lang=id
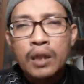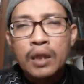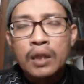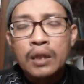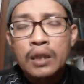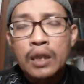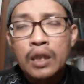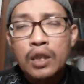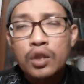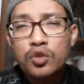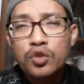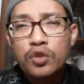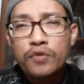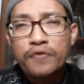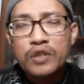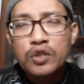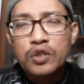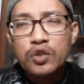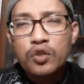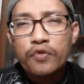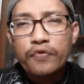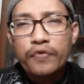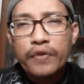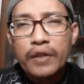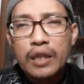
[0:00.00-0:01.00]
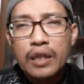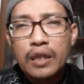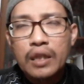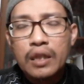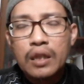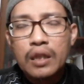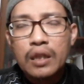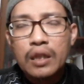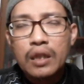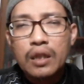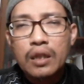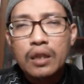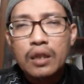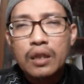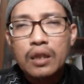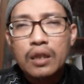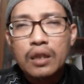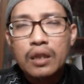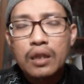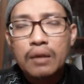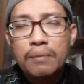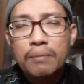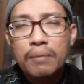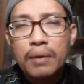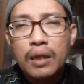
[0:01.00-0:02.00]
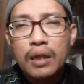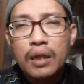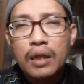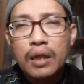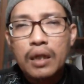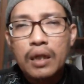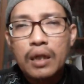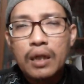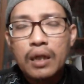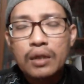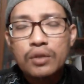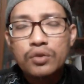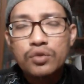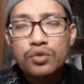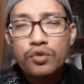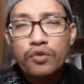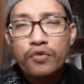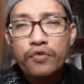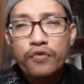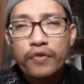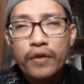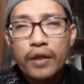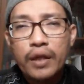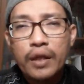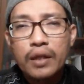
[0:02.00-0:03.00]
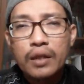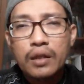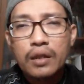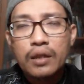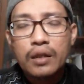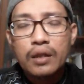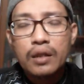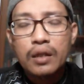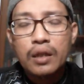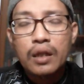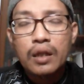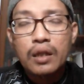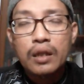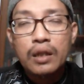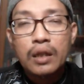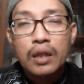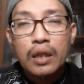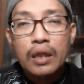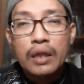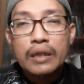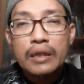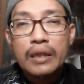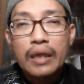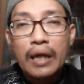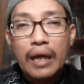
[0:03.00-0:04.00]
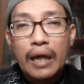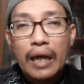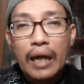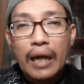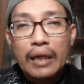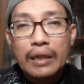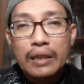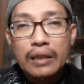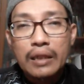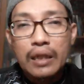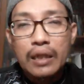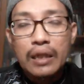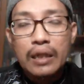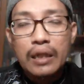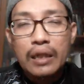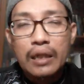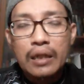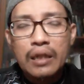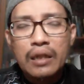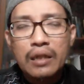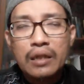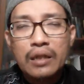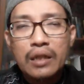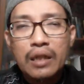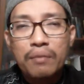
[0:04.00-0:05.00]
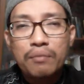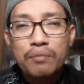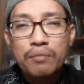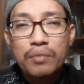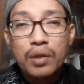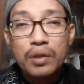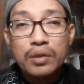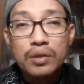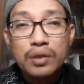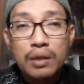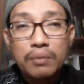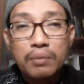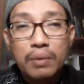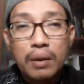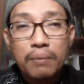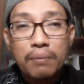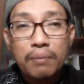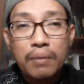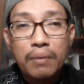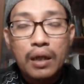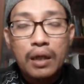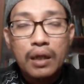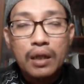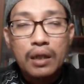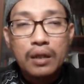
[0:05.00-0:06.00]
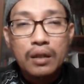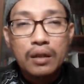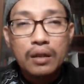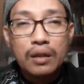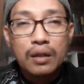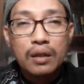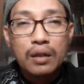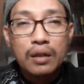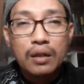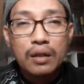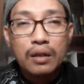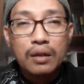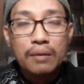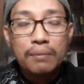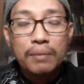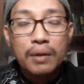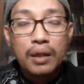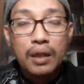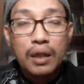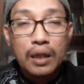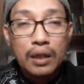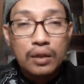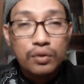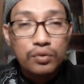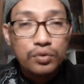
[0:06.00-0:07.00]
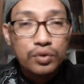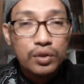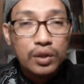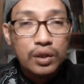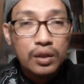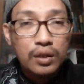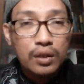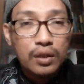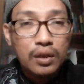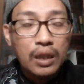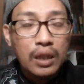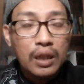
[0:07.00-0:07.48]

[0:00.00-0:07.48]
Dari survei-survei e, lembaga survei ya yang ada yang biasanya memang e, menggeluti